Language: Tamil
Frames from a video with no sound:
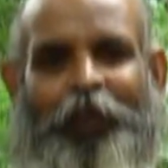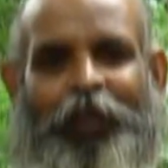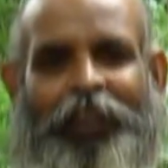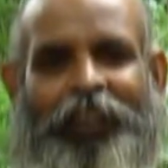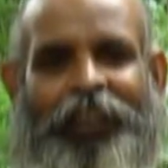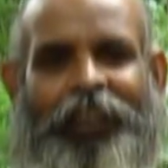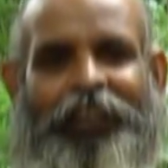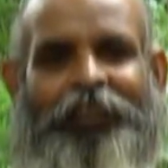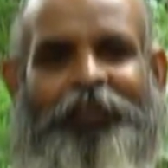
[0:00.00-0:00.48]

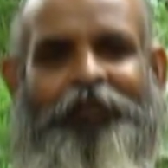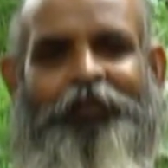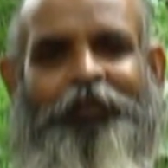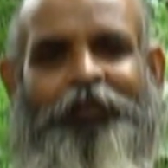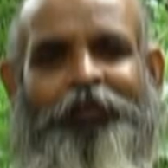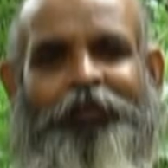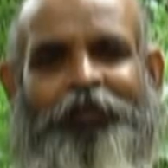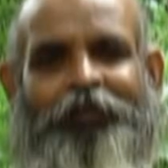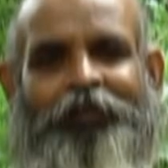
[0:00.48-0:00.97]
பத்தாது
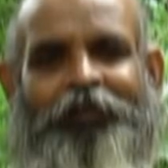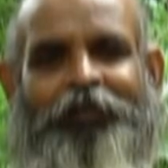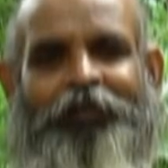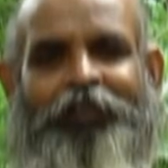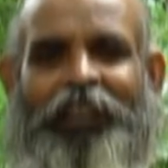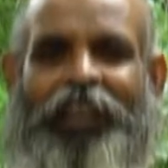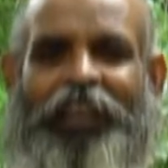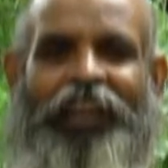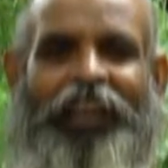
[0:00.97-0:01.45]

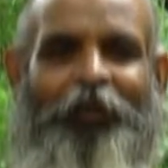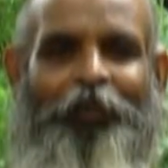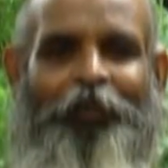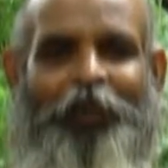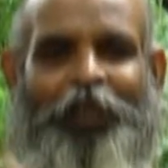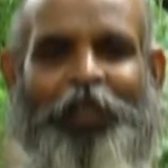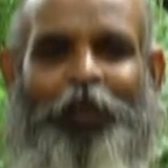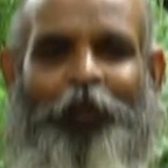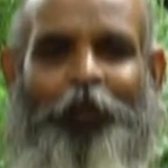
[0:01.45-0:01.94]
எல்லாம்
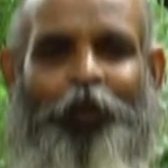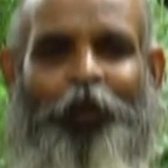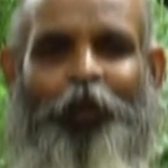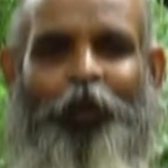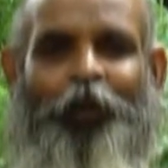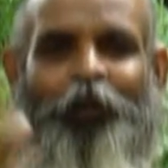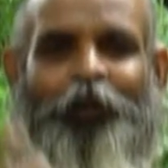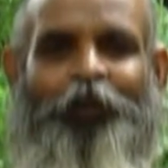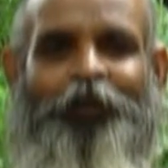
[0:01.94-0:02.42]
பிச்சுன்னு
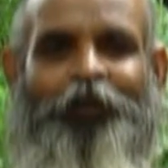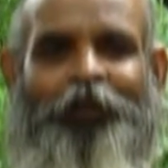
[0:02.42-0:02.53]
போடுங்க